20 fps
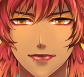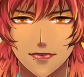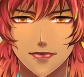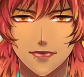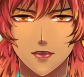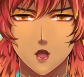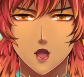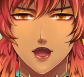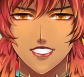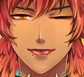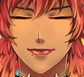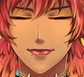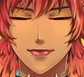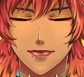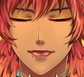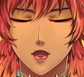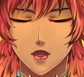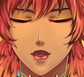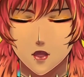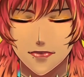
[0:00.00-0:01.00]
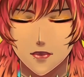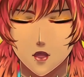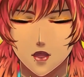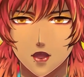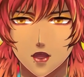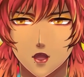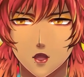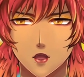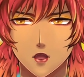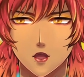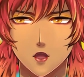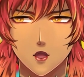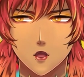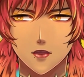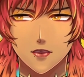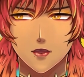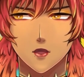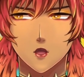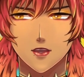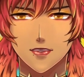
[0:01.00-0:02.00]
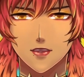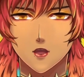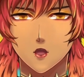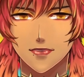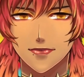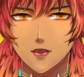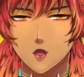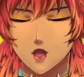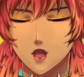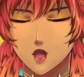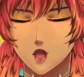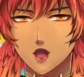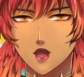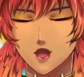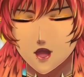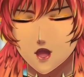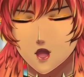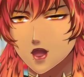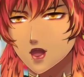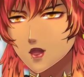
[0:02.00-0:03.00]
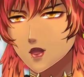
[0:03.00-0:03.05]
ให้พร้อมก่อนก่อนที่ตัวเองจะทำอะไรหลาย ๆ อย่าง